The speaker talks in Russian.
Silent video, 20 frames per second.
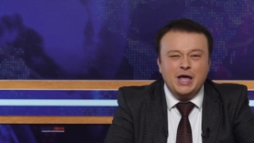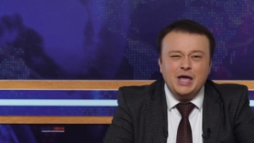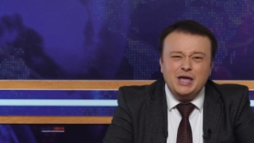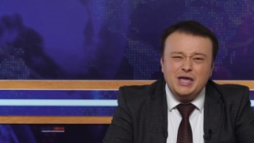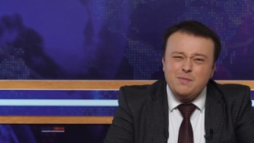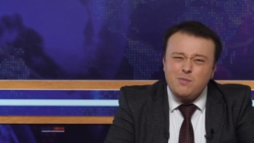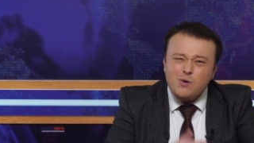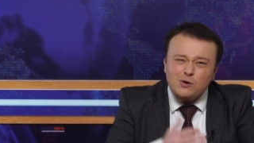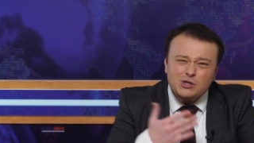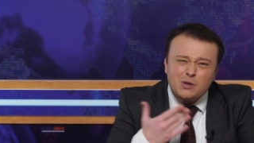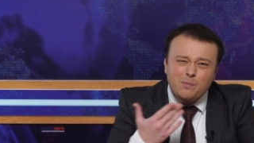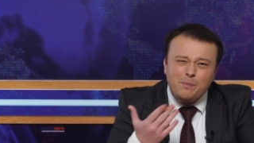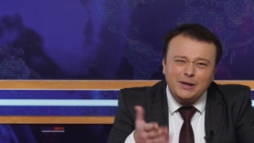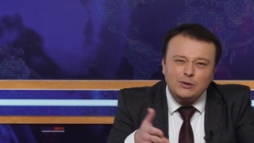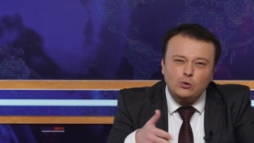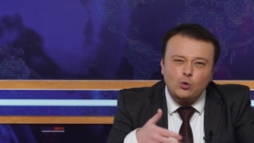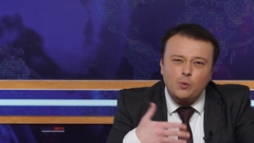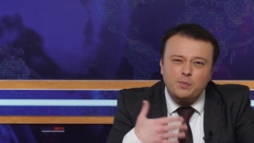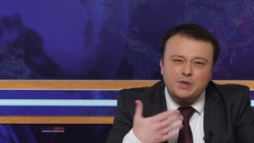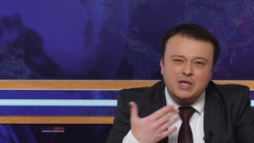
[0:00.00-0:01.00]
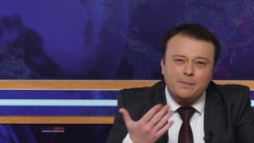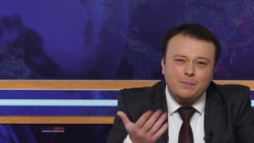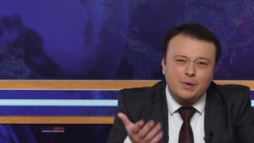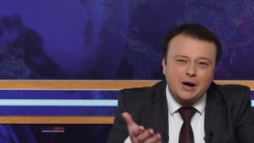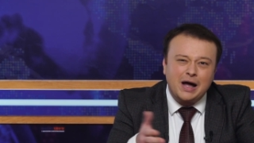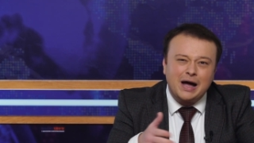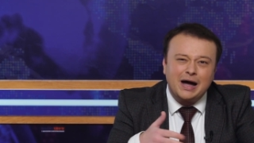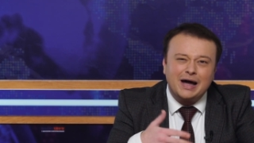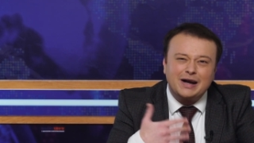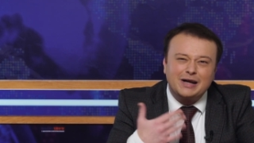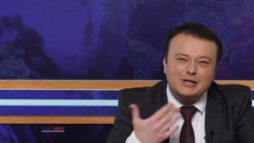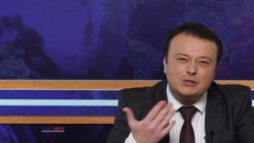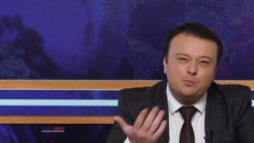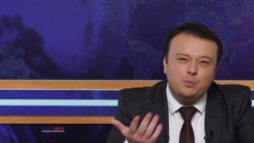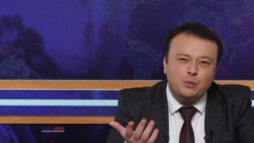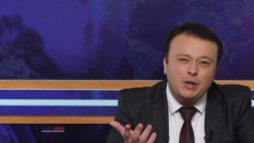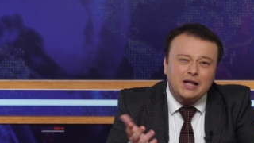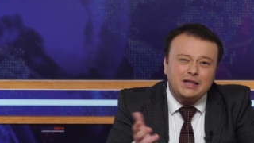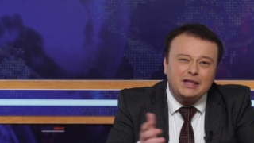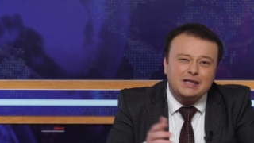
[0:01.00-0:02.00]
И можно подробнее про
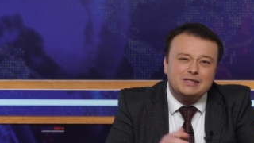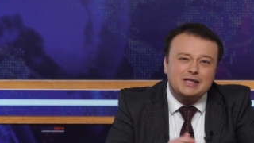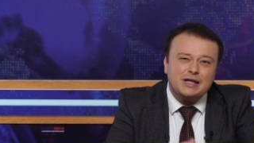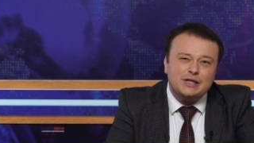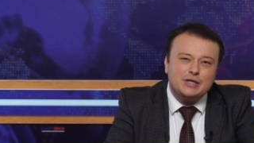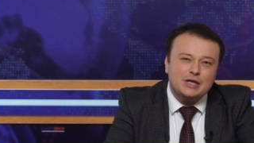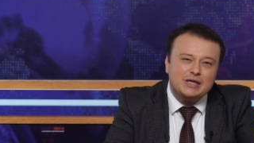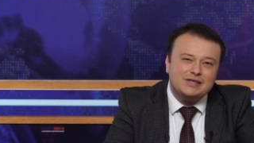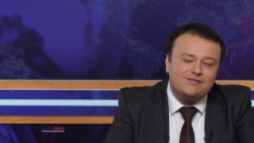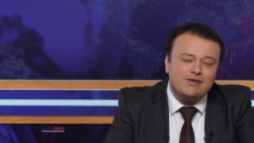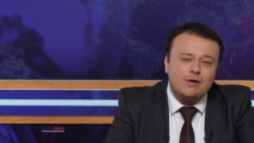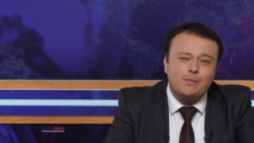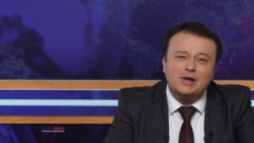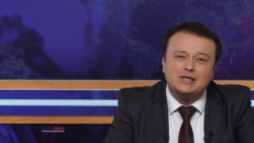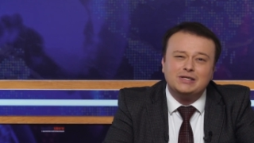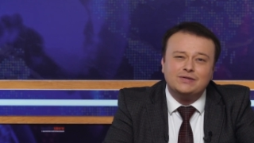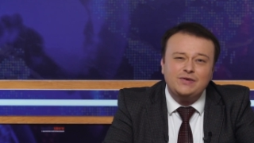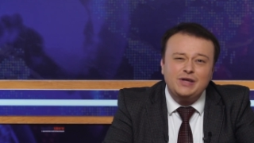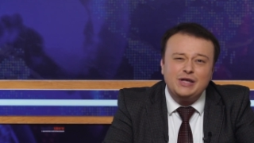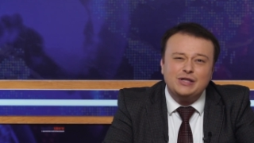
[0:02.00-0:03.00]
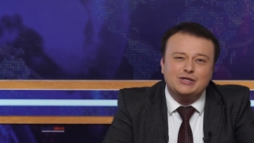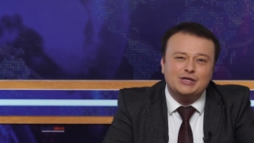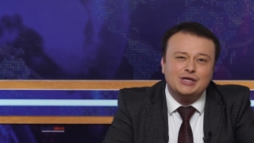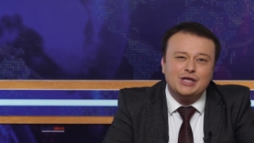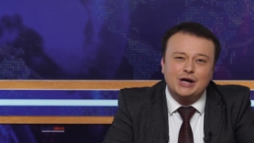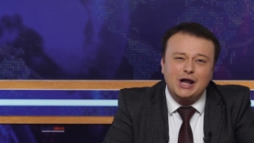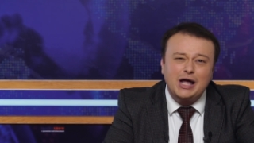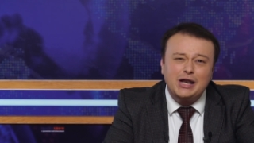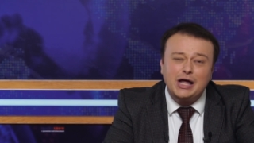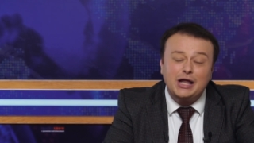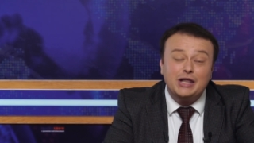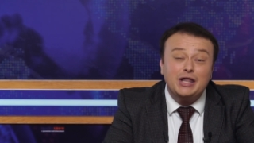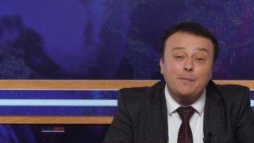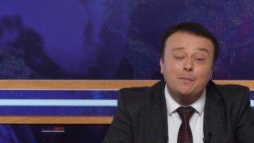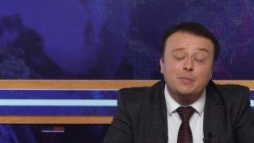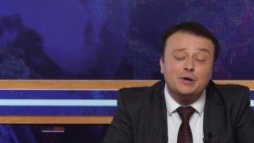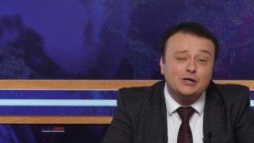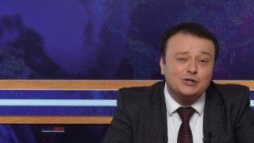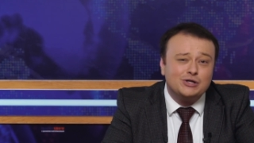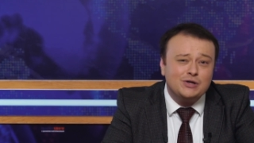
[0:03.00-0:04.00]
расплата за действия Москвы и Тегерана на
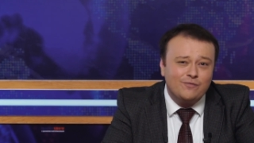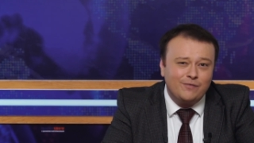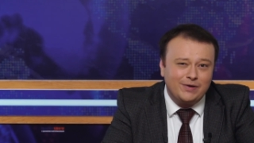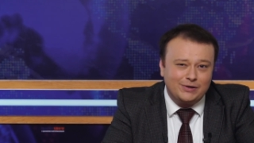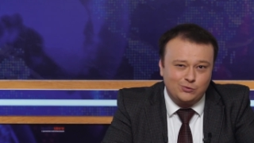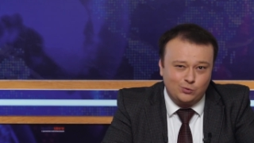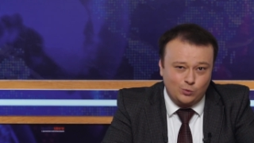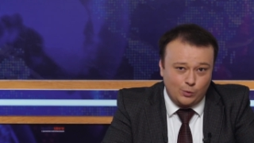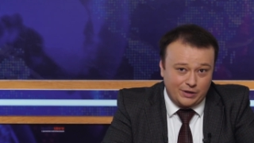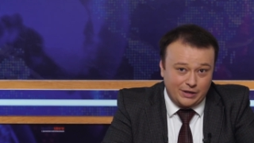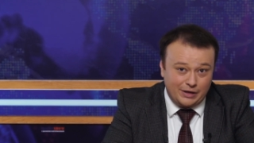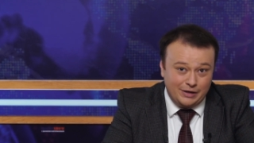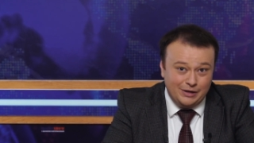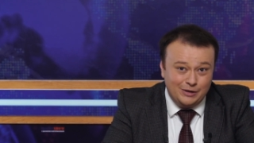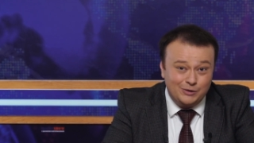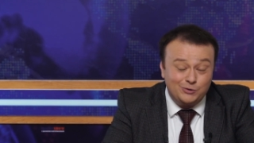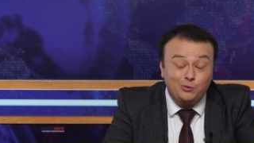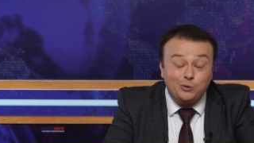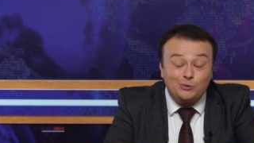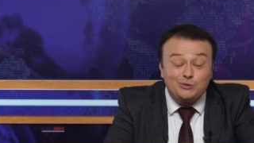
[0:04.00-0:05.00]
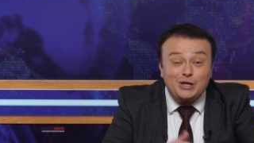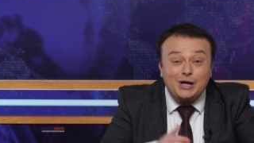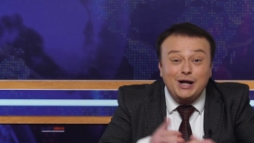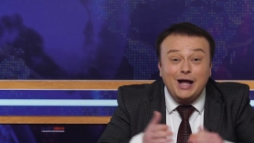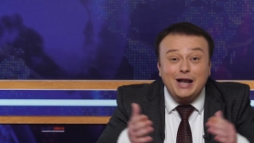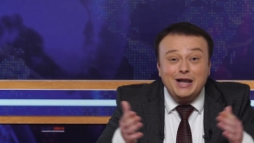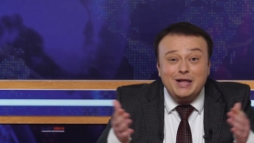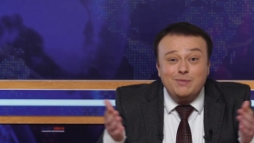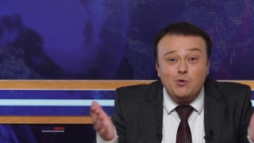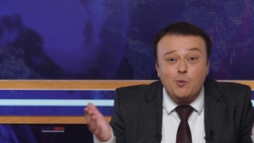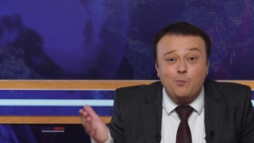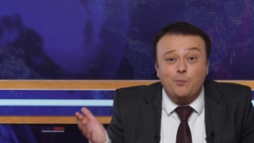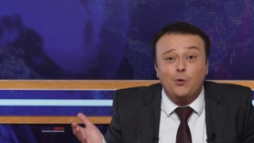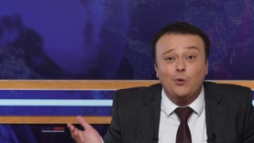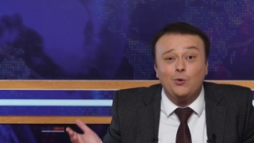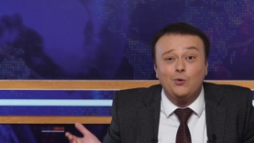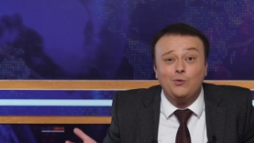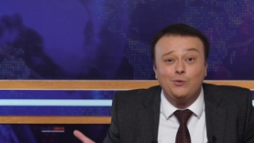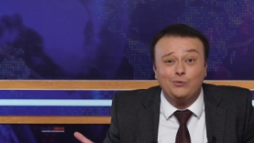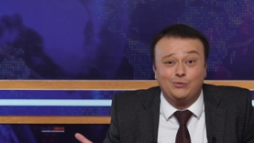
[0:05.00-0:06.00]
Ближнем Востоке. Что за галимый
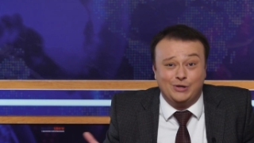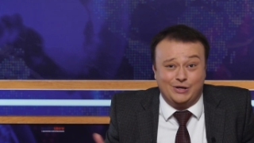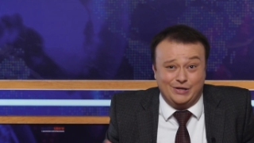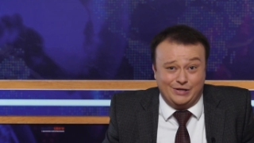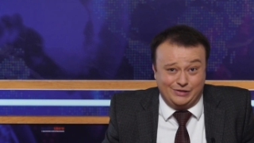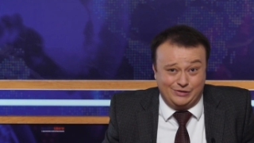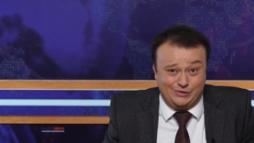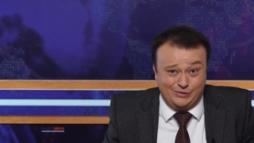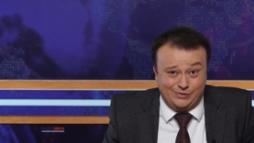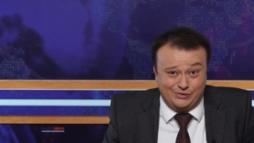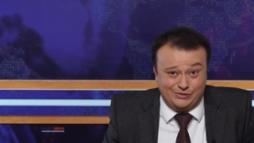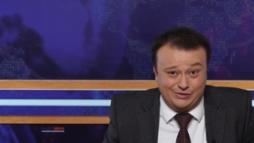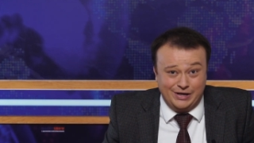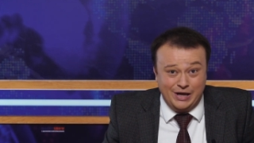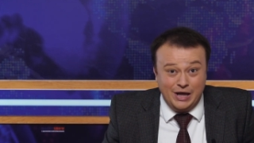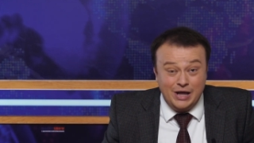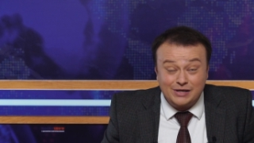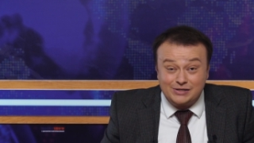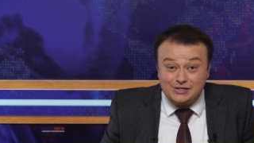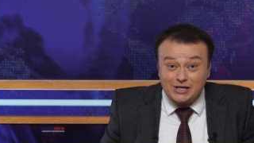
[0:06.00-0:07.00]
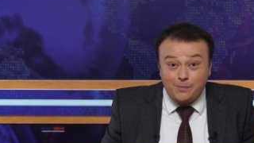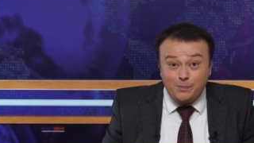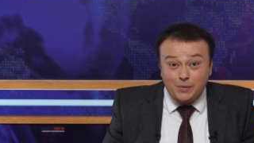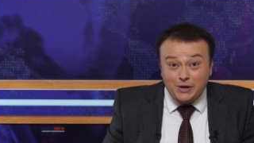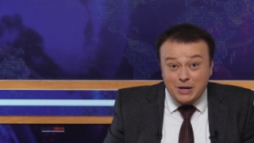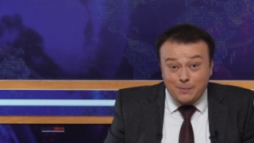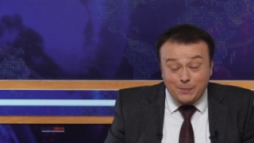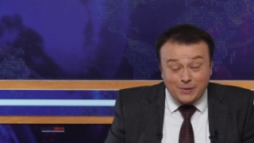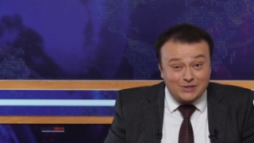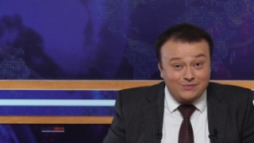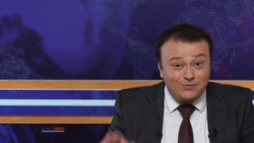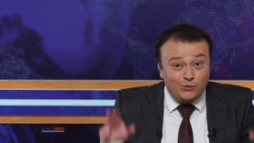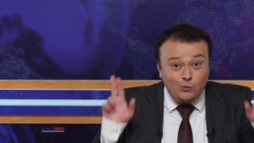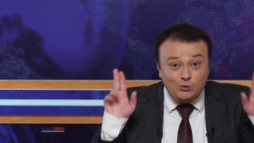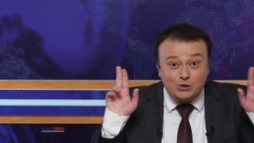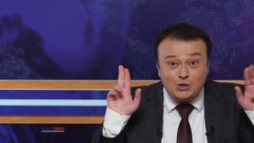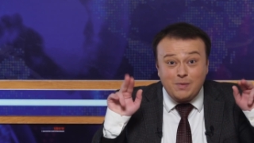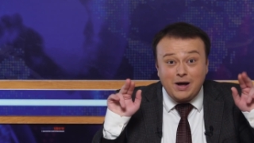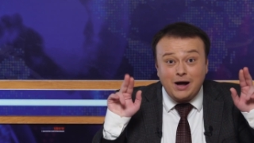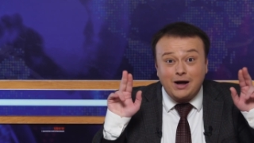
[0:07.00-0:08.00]
пургу ты несешь? Забыли про свою
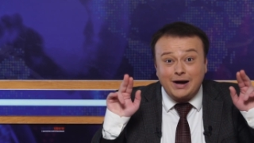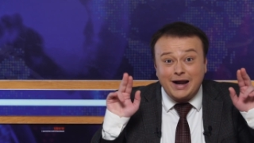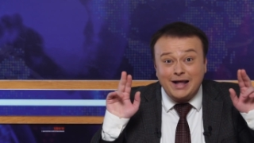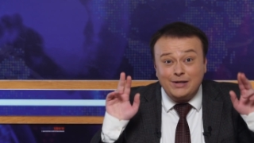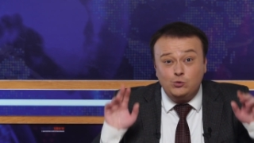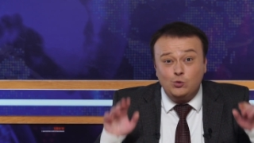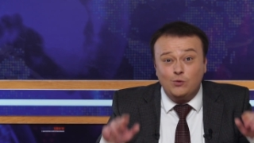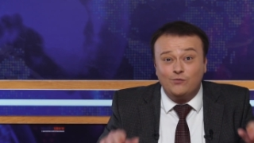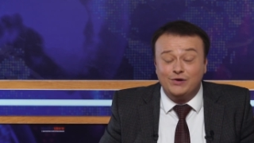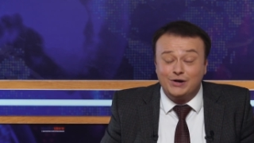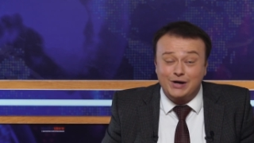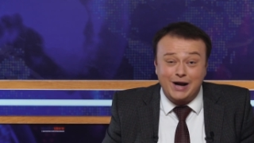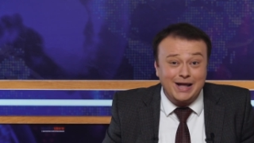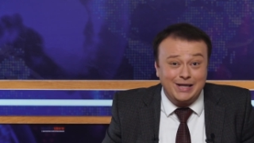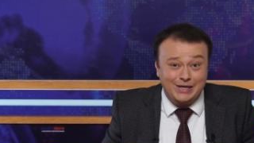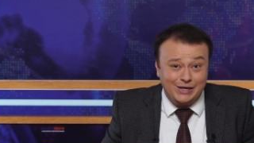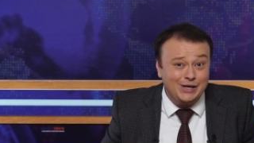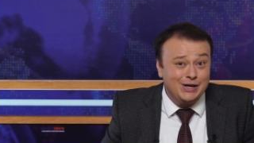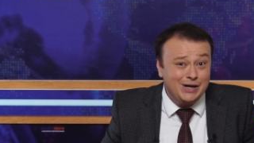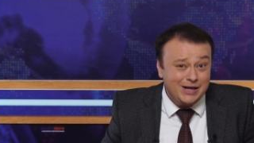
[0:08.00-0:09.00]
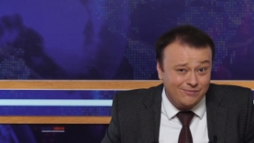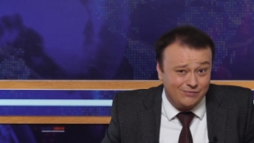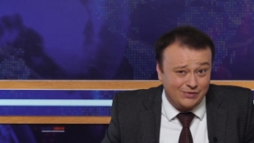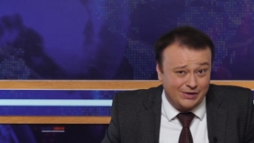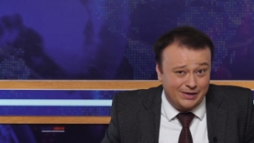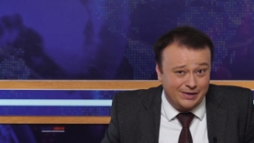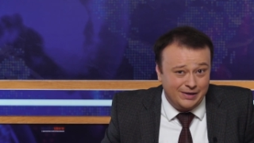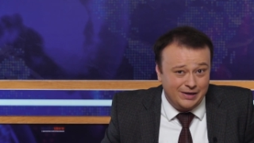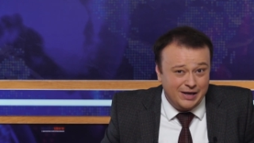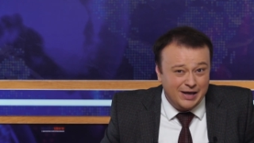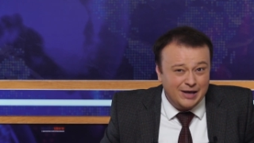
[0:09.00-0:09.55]
демократию в Ираке и Ливии?